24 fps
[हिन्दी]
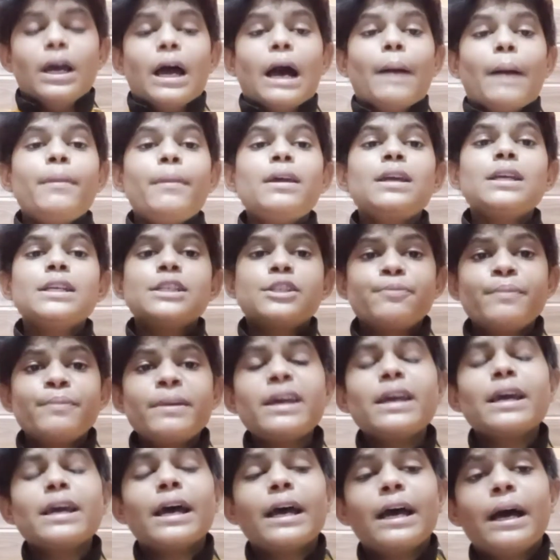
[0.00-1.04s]
हमें इसमें
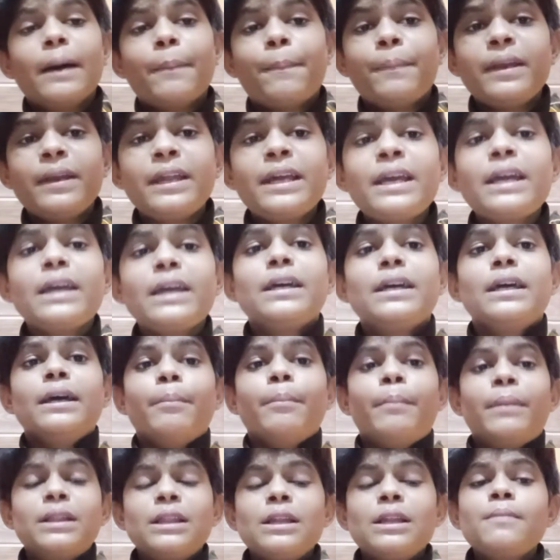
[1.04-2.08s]
अपने
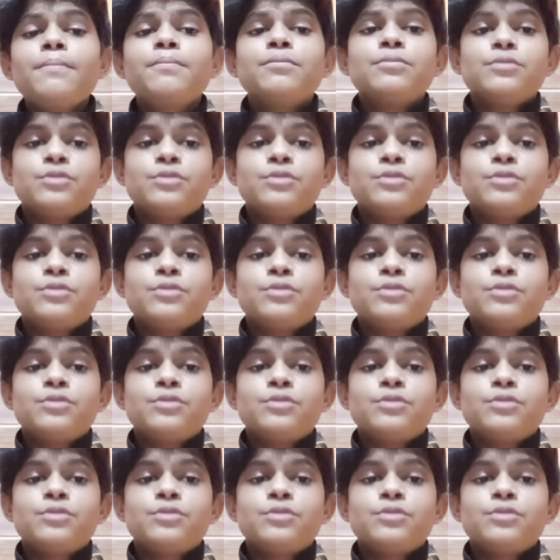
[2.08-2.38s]
मतलब